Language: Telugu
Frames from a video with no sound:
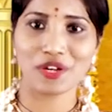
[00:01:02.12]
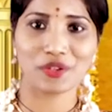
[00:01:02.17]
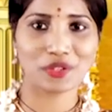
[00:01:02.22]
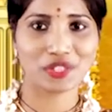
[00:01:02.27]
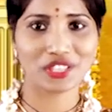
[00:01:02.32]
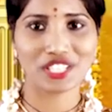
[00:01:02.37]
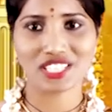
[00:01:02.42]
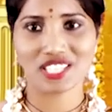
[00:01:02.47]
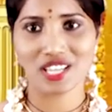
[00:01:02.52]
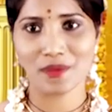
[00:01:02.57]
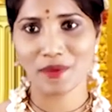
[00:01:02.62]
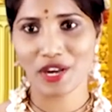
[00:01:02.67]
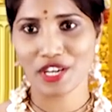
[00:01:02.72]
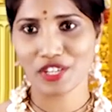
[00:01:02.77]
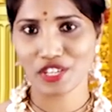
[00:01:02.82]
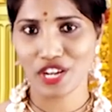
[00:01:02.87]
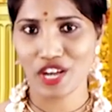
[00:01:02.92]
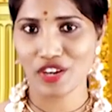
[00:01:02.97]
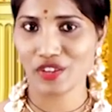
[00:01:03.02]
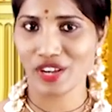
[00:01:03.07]
ప్రకృతి
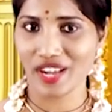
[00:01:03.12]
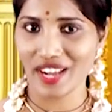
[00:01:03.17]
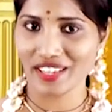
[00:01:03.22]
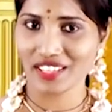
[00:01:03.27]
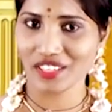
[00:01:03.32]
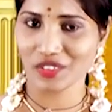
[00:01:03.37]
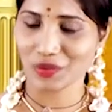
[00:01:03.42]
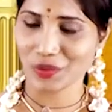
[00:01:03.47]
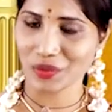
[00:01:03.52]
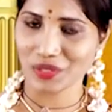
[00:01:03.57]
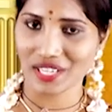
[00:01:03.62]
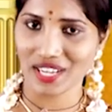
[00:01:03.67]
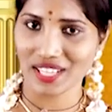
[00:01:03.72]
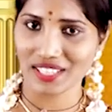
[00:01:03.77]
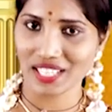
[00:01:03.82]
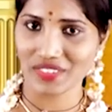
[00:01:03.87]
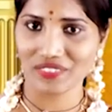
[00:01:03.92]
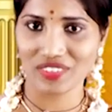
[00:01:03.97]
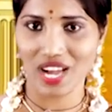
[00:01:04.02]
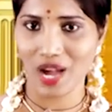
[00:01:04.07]
సమానురాలు అయిన
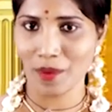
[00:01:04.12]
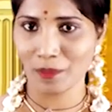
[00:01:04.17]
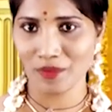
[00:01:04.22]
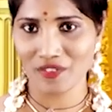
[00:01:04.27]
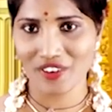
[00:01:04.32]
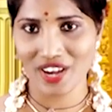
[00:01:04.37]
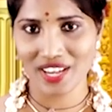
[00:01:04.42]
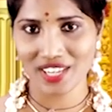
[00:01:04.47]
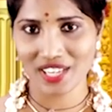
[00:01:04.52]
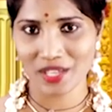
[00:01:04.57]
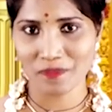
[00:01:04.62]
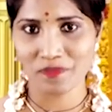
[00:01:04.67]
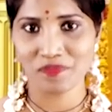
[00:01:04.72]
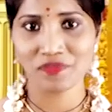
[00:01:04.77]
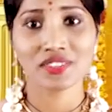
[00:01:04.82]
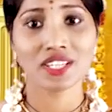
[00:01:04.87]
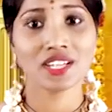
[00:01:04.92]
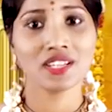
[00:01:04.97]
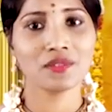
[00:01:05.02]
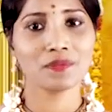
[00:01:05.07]
దుర్గాదేవి అమ్మవారిని
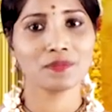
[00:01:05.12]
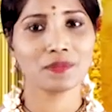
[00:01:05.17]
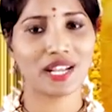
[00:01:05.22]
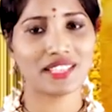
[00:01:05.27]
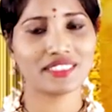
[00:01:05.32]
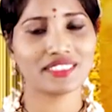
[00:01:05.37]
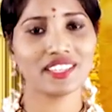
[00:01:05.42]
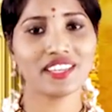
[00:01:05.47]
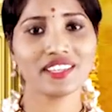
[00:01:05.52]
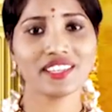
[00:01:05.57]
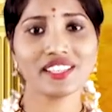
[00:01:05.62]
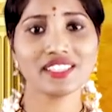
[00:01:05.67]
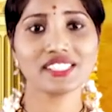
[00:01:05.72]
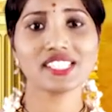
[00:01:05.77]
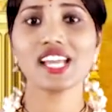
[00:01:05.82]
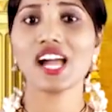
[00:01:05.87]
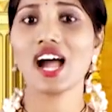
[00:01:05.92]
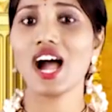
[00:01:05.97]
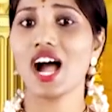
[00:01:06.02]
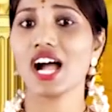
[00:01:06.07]

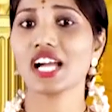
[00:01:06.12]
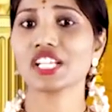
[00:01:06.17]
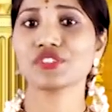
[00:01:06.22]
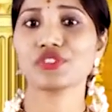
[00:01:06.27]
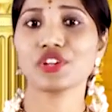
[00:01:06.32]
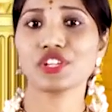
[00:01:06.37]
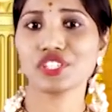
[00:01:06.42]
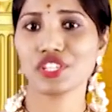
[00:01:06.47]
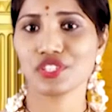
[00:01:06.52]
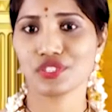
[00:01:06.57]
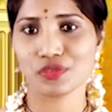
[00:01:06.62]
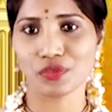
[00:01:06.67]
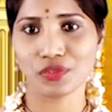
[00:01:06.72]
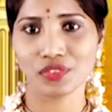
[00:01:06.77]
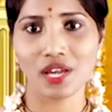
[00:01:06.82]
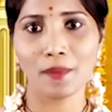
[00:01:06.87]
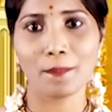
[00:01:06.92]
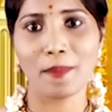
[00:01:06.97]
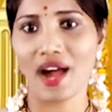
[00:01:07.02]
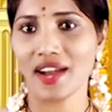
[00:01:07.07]
ప్రత్యేకించి ఆశ్వేజ
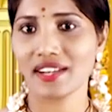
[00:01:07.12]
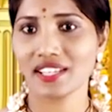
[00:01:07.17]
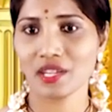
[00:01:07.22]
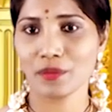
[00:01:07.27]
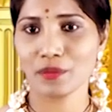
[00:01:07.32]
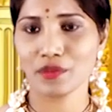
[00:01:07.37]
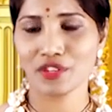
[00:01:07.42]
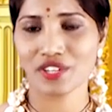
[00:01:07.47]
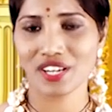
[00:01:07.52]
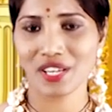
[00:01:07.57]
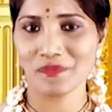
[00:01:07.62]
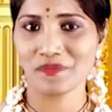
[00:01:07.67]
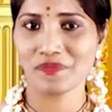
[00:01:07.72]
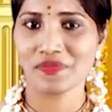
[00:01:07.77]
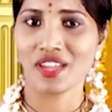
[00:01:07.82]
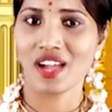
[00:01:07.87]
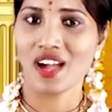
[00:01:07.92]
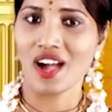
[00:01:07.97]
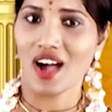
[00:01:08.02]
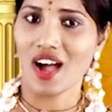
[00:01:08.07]
శుద్ధ పాఠ్యమి నుండి
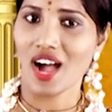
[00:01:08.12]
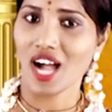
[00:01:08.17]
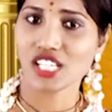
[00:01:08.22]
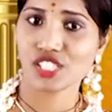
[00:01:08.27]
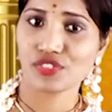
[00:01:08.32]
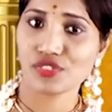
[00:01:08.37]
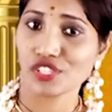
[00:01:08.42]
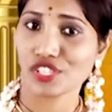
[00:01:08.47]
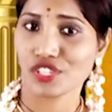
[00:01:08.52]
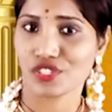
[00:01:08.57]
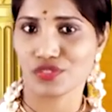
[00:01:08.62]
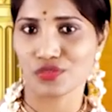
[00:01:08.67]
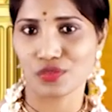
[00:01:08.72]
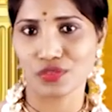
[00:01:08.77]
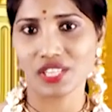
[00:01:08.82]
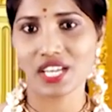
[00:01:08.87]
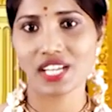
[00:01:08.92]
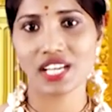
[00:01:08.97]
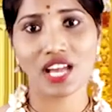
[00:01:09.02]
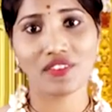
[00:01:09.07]
ఆశ్వేజ
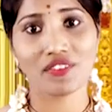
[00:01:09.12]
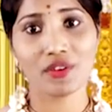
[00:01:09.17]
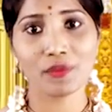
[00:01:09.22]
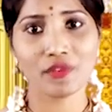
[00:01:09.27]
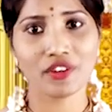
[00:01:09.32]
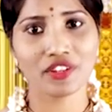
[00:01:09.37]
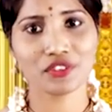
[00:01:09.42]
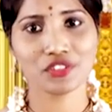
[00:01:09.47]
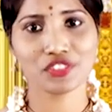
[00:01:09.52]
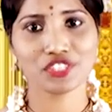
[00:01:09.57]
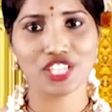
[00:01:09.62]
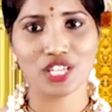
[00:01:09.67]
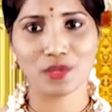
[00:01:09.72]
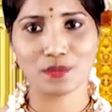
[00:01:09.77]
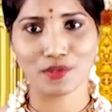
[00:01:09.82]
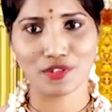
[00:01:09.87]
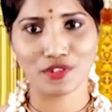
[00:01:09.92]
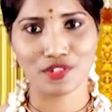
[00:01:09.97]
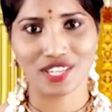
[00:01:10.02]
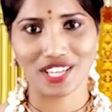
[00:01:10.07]
శుద్ధ నవమి వరకు
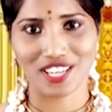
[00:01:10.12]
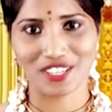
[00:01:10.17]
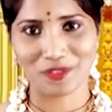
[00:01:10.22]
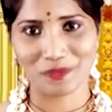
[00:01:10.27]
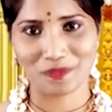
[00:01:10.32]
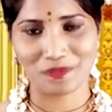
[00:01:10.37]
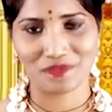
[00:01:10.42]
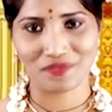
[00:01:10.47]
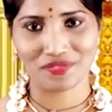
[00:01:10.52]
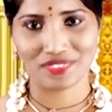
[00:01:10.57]
జరుపుకుంటారు